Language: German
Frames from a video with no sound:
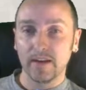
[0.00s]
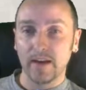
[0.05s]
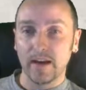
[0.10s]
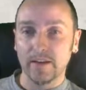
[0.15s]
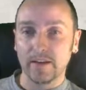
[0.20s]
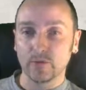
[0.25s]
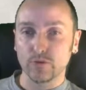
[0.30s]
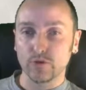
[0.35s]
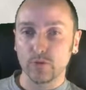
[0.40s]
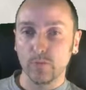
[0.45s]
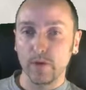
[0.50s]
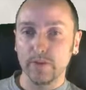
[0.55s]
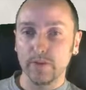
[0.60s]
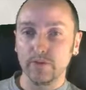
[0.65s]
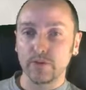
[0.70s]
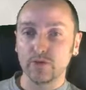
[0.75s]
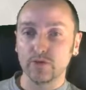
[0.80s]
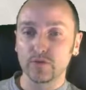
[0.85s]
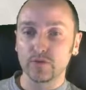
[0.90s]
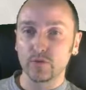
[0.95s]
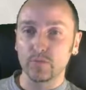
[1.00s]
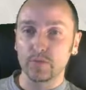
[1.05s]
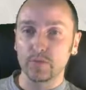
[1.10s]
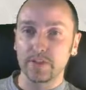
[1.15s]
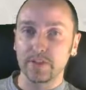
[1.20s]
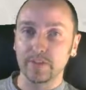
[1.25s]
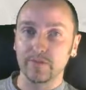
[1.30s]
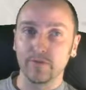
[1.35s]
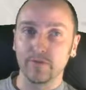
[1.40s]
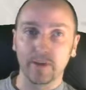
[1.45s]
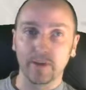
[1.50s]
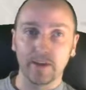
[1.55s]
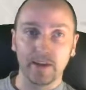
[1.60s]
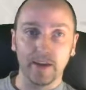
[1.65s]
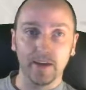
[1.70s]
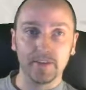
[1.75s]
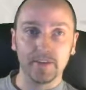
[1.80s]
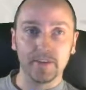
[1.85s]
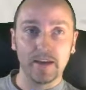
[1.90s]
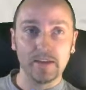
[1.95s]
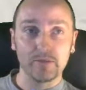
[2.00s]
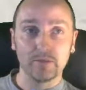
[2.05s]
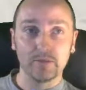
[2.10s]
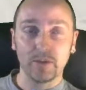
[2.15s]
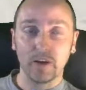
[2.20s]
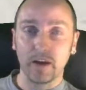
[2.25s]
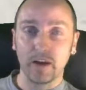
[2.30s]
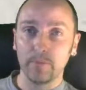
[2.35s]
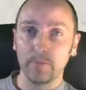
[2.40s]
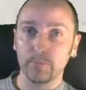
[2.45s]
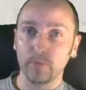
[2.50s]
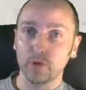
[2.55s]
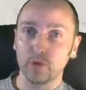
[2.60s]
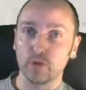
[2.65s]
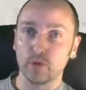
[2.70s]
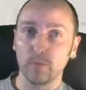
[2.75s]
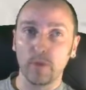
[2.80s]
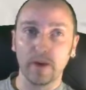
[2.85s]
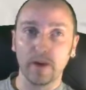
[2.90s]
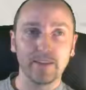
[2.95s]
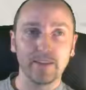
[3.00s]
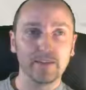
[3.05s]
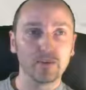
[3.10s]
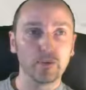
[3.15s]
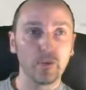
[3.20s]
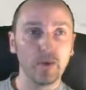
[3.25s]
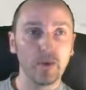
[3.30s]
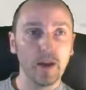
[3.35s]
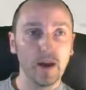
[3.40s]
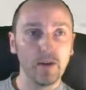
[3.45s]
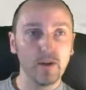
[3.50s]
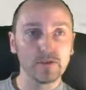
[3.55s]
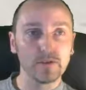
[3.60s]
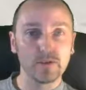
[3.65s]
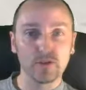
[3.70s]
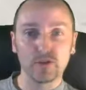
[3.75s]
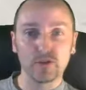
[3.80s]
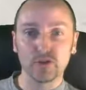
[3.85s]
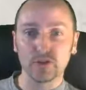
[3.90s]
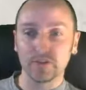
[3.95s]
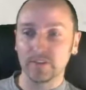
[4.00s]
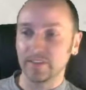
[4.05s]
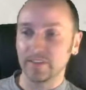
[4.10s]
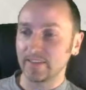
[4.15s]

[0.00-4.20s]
Also schon mal nicht unbedingt verkehrt. Also da hat man schon mal ganz gute Aussichten.